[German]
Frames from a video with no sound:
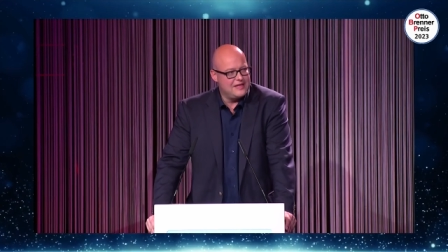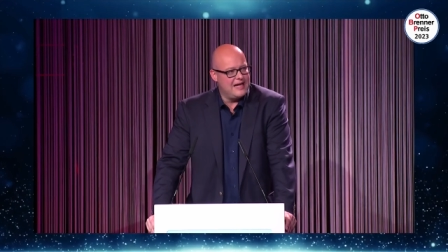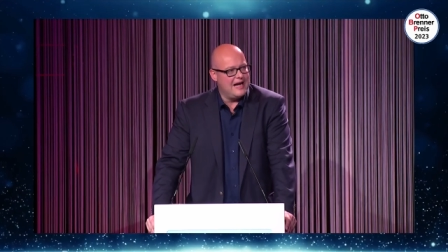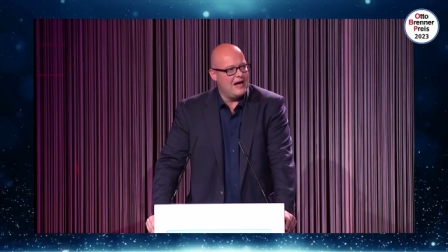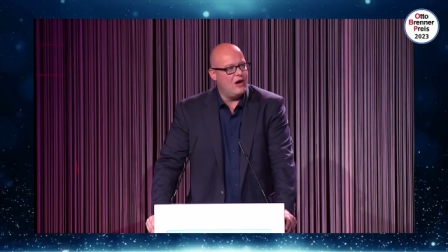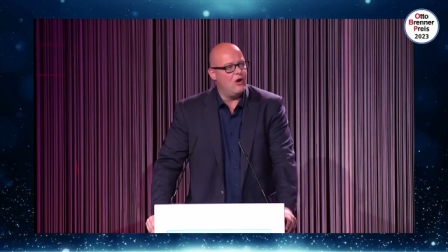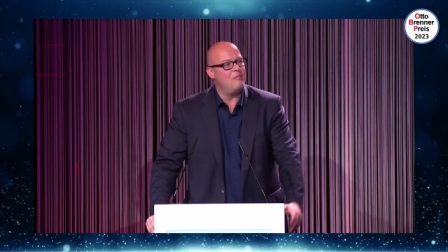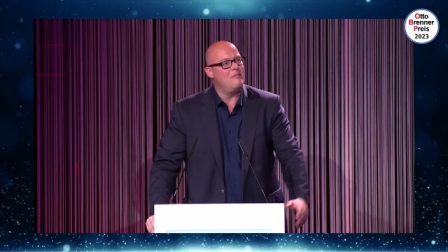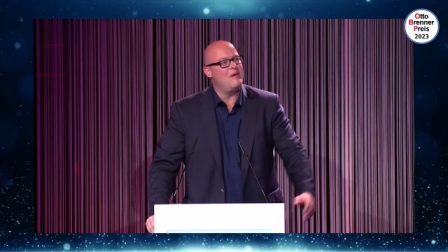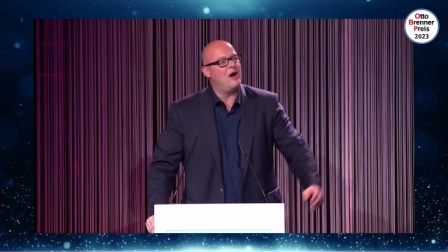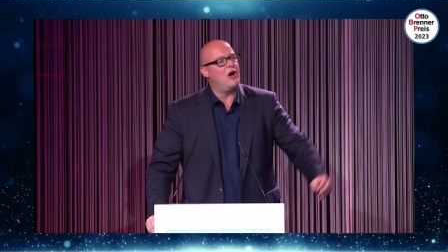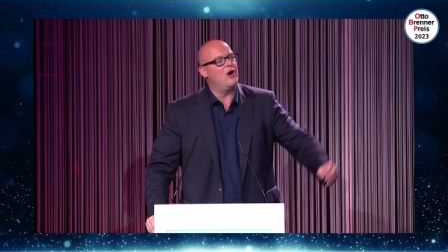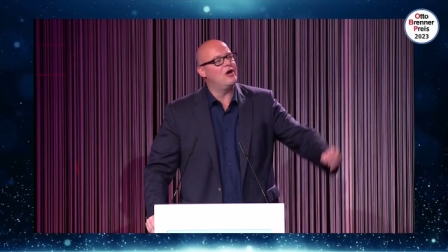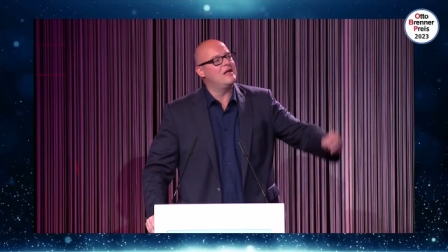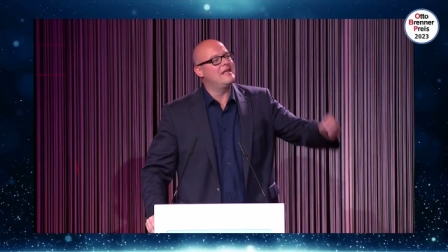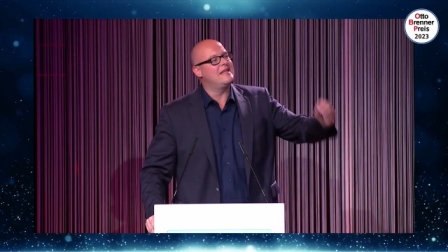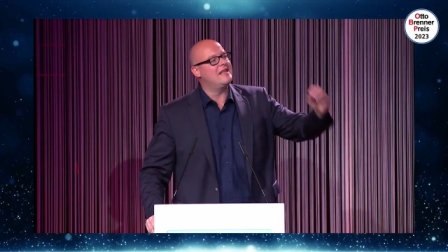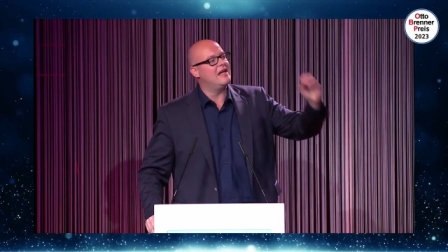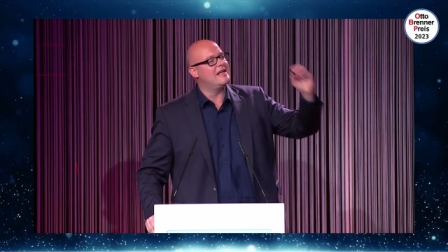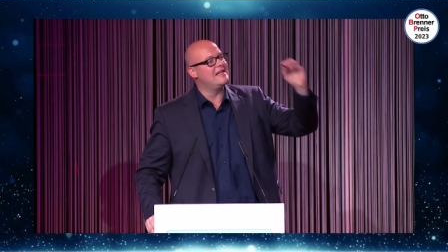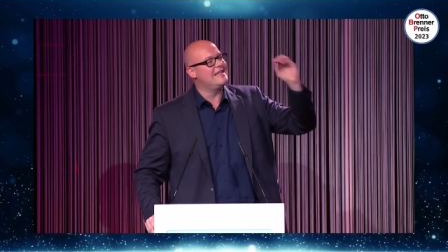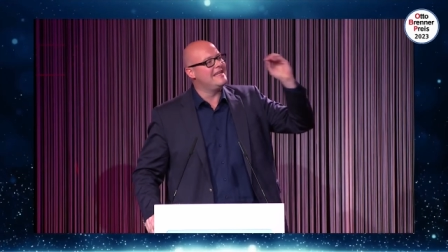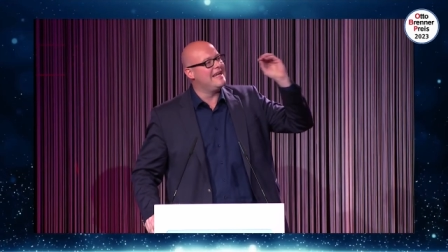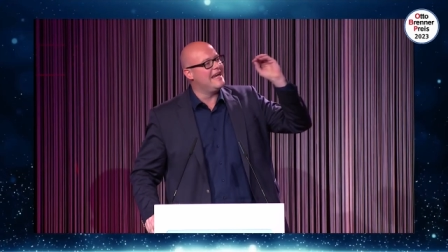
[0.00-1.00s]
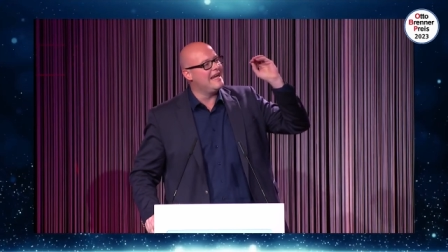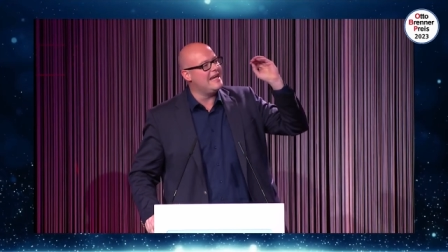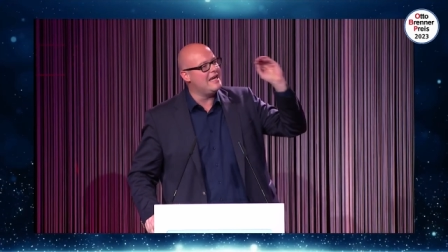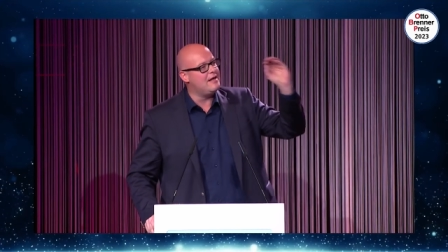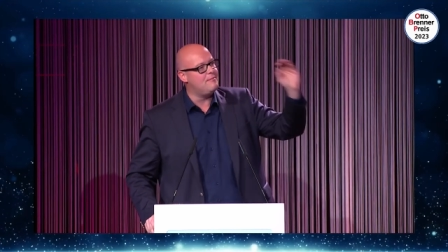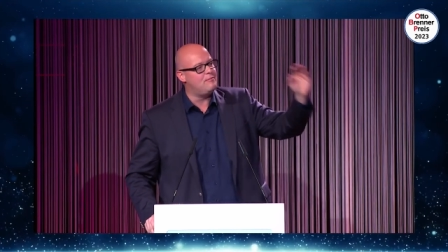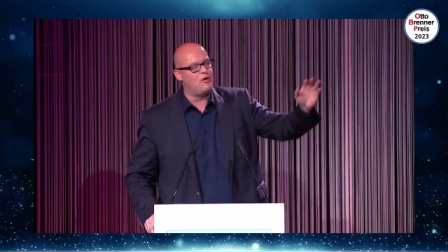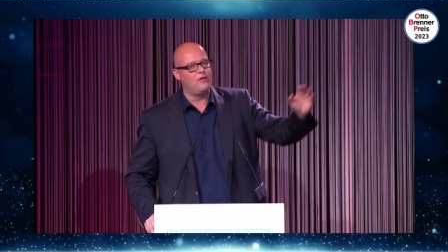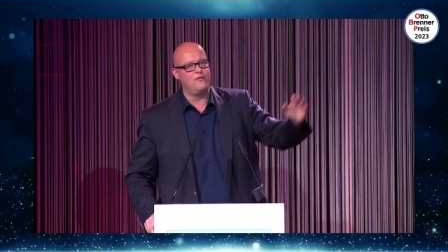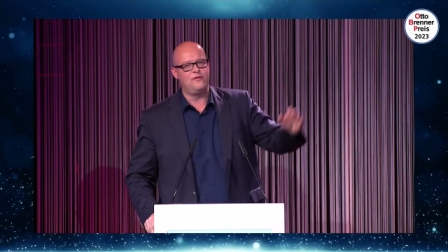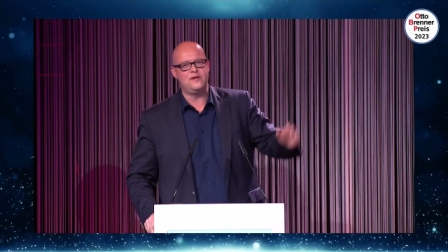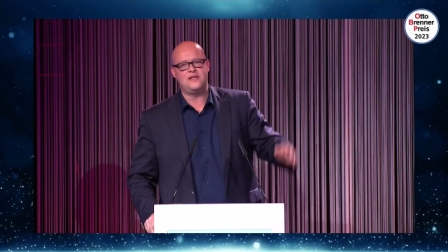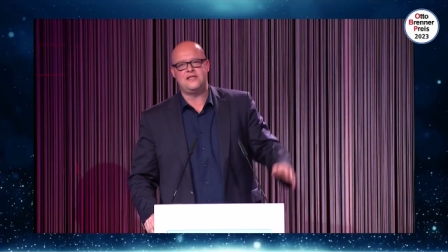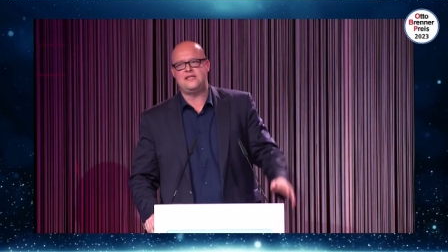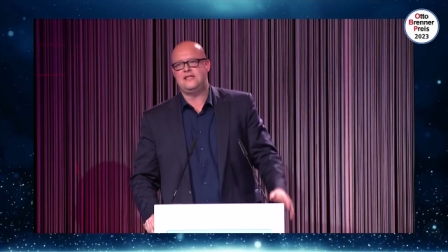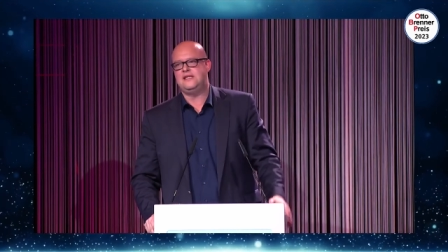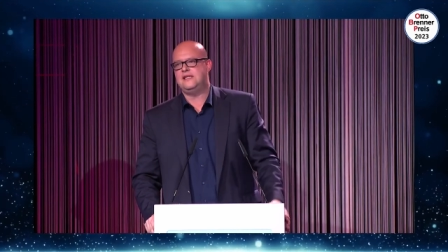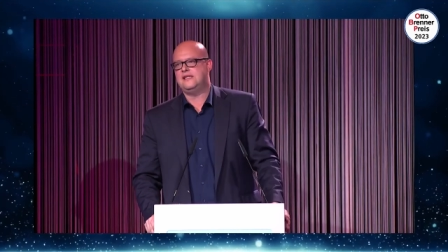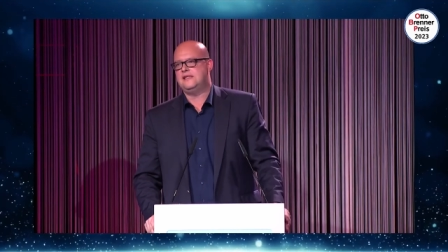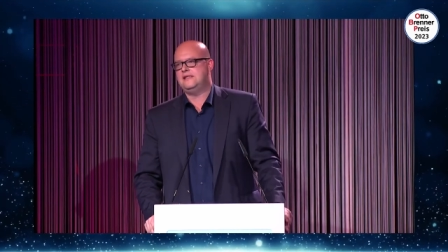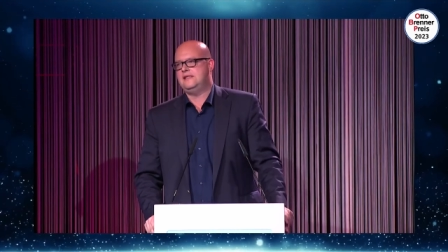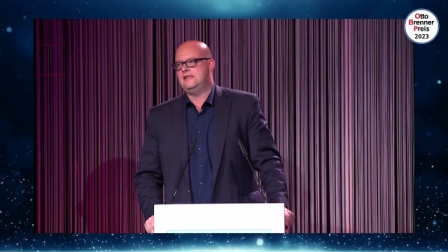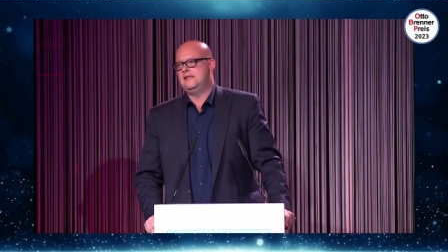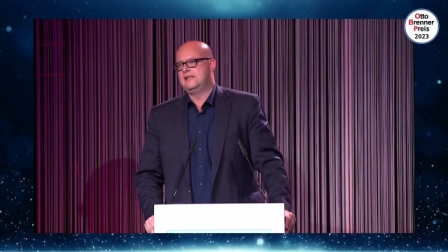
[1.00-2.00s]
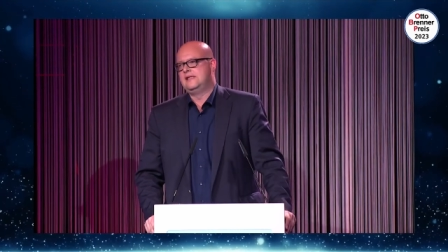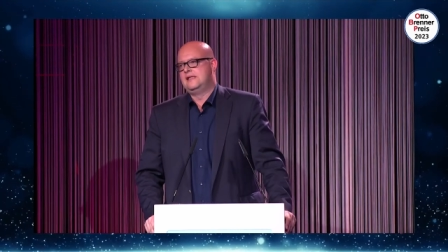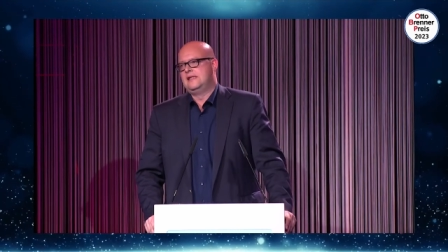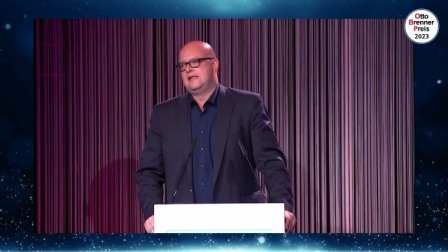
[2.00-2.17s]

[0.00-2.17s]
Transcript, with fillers: der auch dann jene profitieren,